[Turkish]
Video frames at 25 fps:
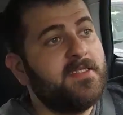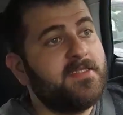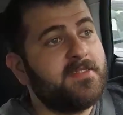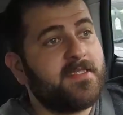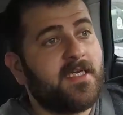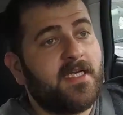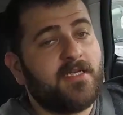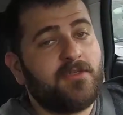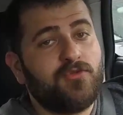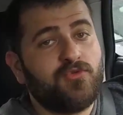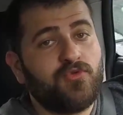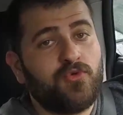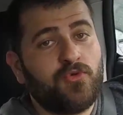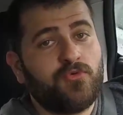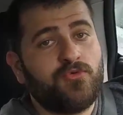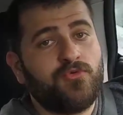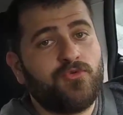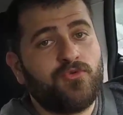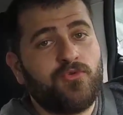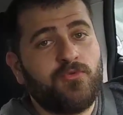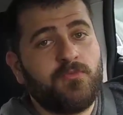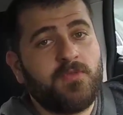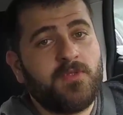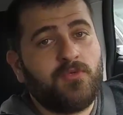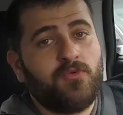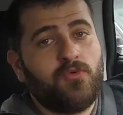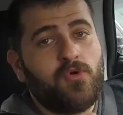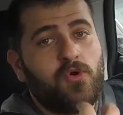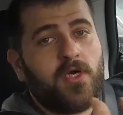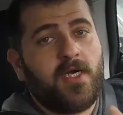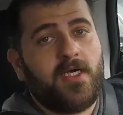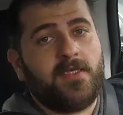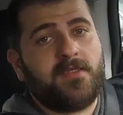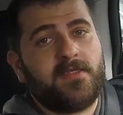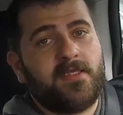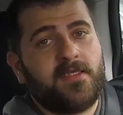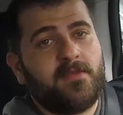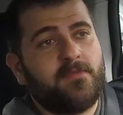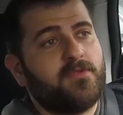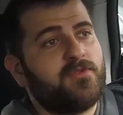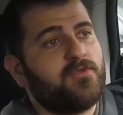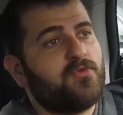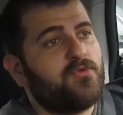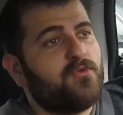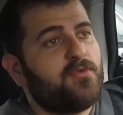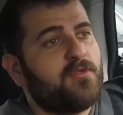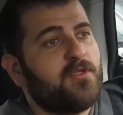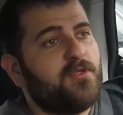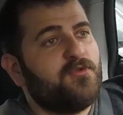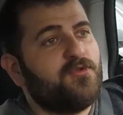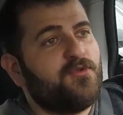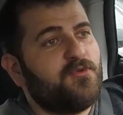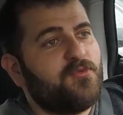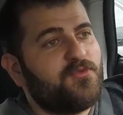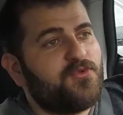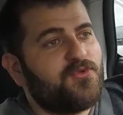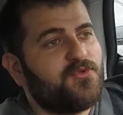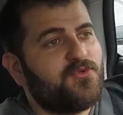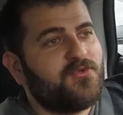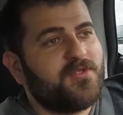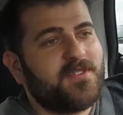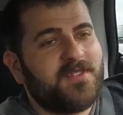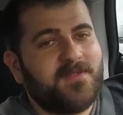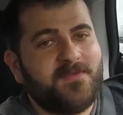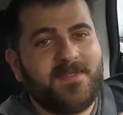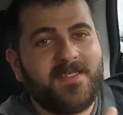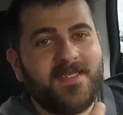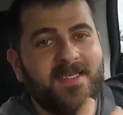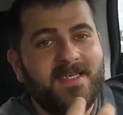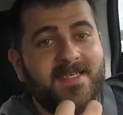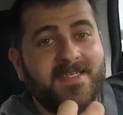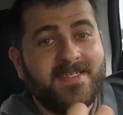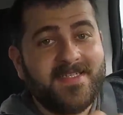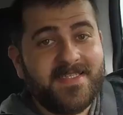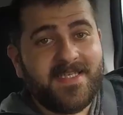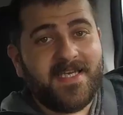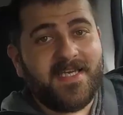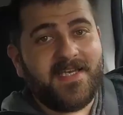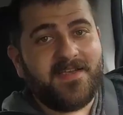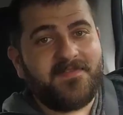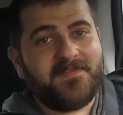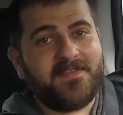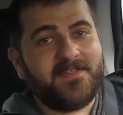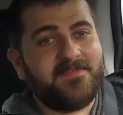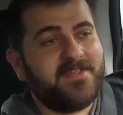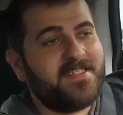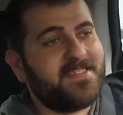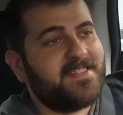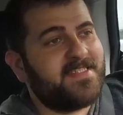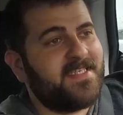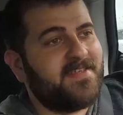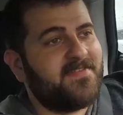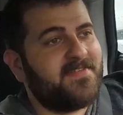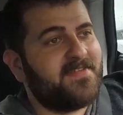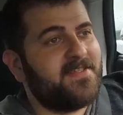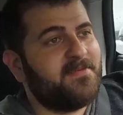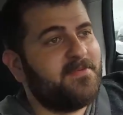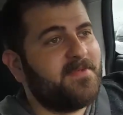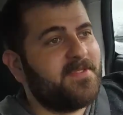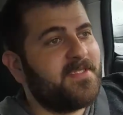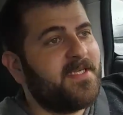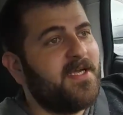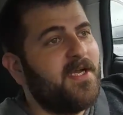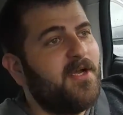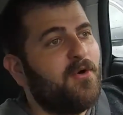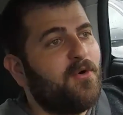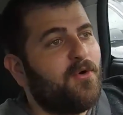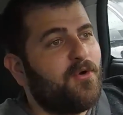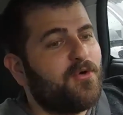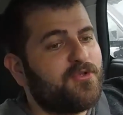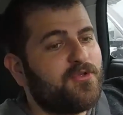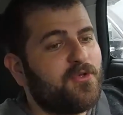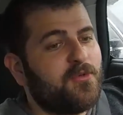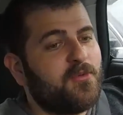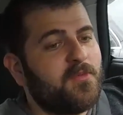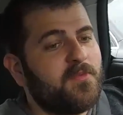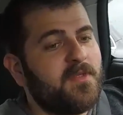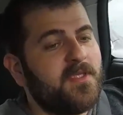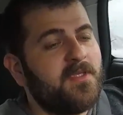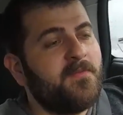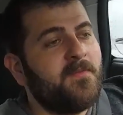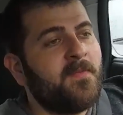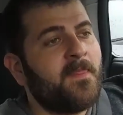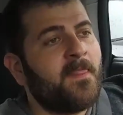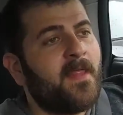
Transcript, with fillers: Sanki çok güçlü bir go-kart arabası kullanıyormuşsunuz gibi keyifli ve zevkli bir otomobil.